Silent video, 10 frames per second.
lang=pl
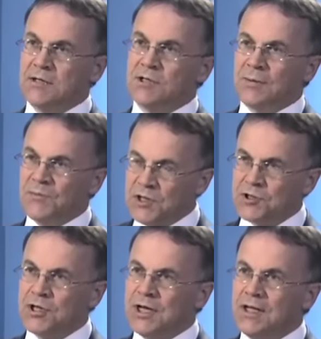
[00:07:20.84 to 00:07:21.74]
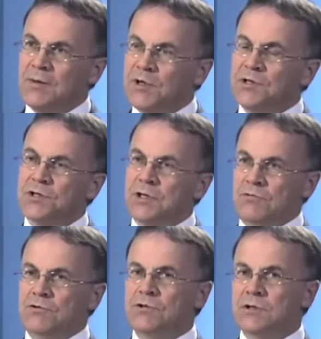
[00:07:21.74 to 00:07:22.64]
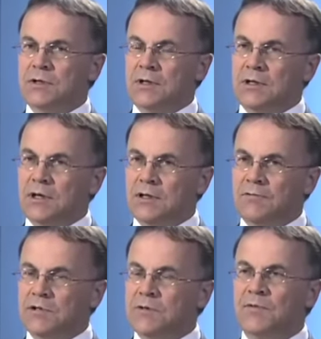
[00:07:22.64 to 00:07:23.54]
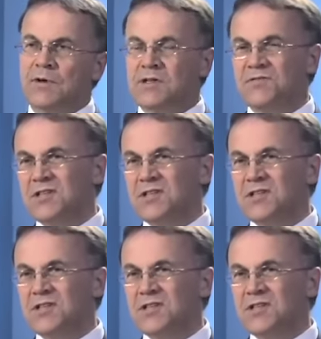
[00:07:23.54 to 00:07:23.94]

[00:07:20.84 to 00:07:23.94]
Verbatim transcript: że tam też nikt nie będzie chciał już e, traktować go poważnie.